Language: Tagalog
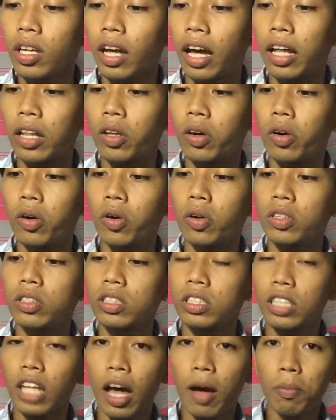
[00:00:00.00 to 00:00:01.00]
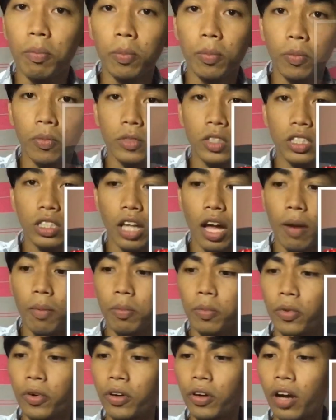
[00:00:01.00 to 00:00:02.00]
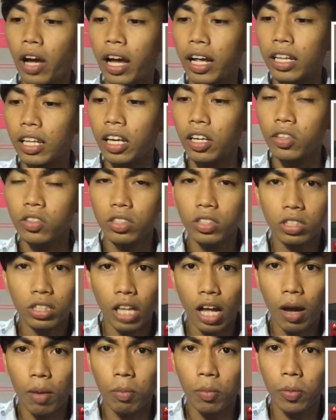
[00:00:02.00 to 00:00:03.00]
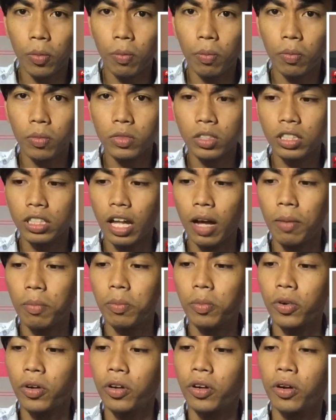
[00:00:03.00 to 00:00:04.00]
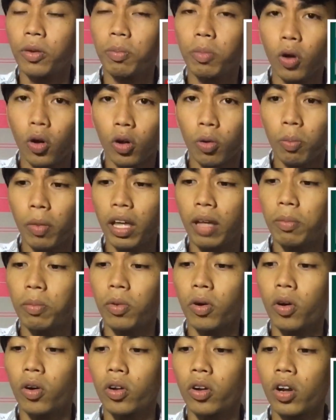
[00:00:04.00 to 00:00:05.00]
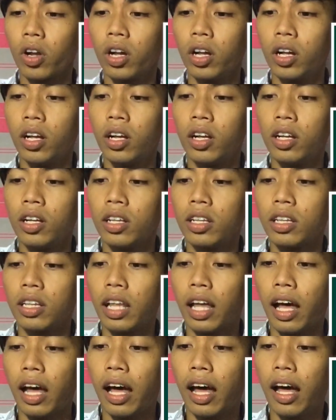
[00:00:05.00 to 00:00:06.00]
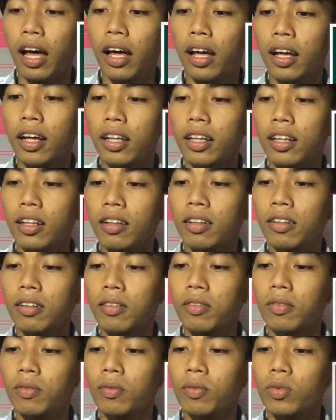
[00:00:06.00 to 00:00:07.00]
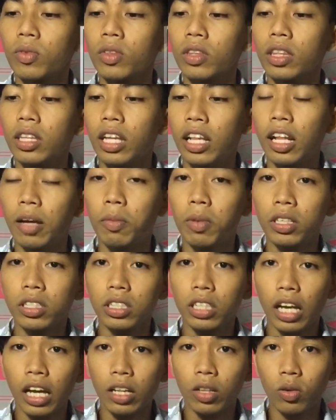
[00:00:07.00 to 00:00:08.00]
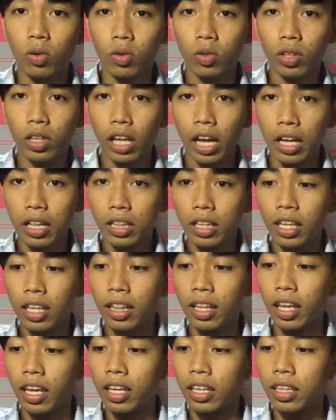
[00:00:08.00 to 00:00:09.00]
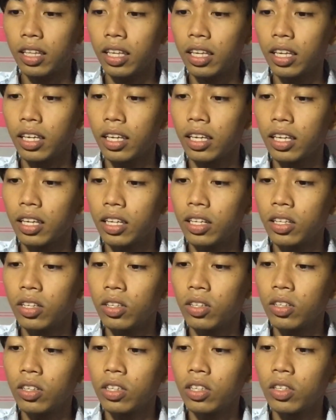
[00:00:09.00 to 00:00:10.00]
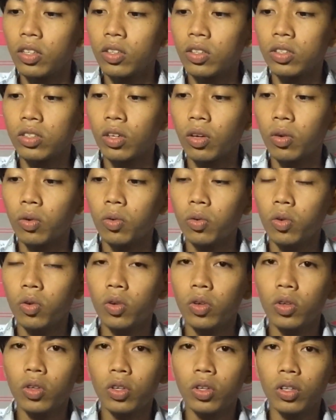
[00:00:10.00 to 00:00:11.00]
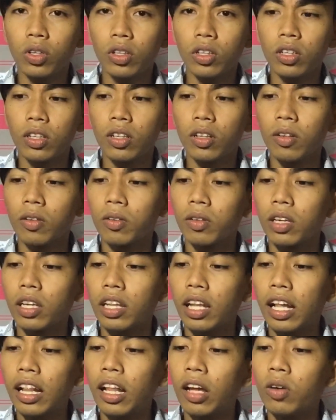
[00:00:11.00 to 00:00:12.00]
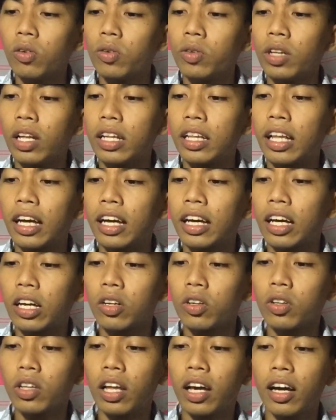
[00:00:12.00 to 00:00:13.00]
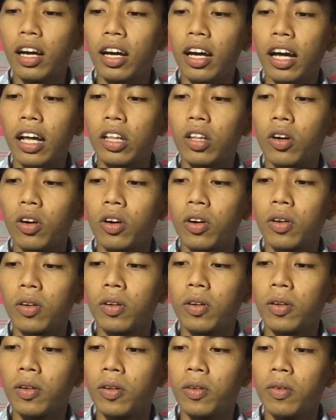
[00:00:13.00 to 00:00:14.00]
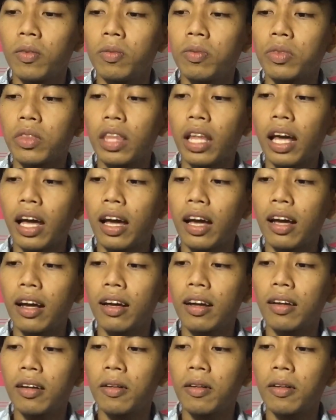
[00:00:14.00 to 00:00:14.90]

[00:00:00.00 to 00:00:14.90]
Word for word: ano, stamp stamper ata yan, stamp, stamper 4x4 na nilabas siya nung 1980. So, kinalaunan, nagkaroon ng ano, ng